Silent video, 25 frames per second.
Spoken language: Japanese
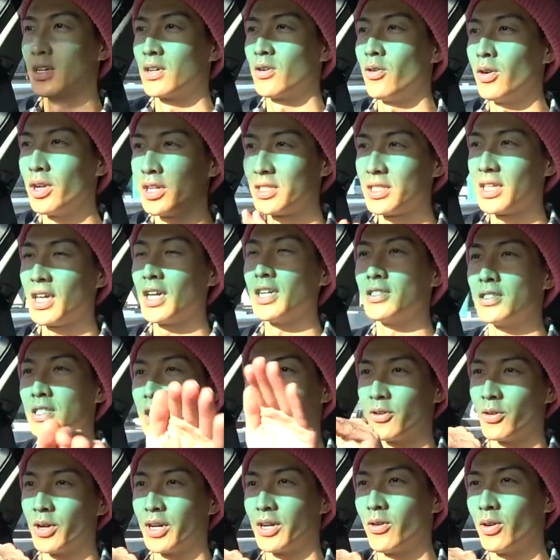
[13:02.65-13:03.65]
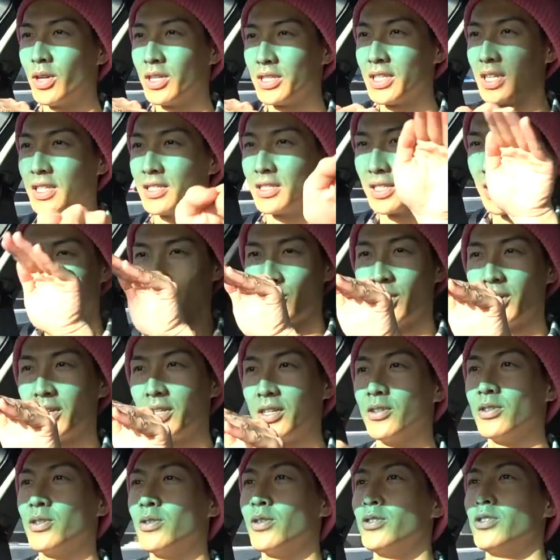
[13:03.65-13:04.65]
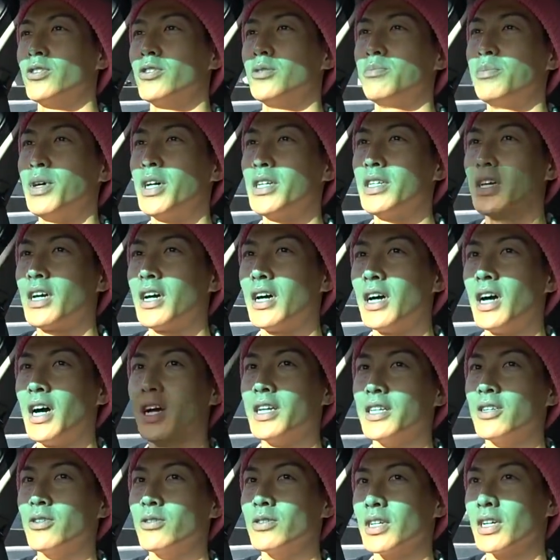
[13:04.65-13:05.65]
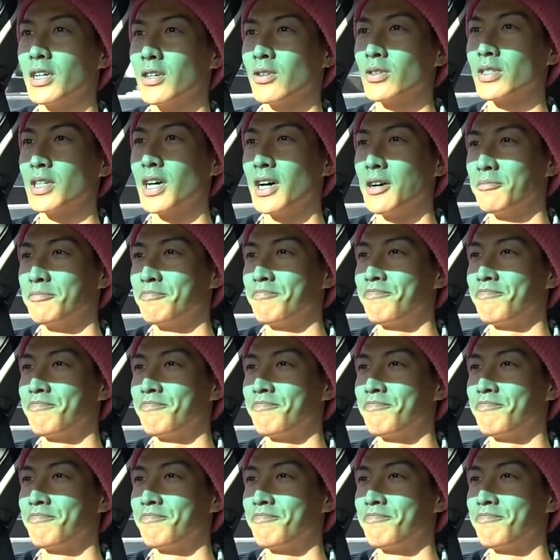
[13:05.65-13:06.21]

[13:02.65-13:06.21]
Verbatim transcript: これしたら次これ、これしたら次これっていう、そういう順番で考えてるんだけどさ。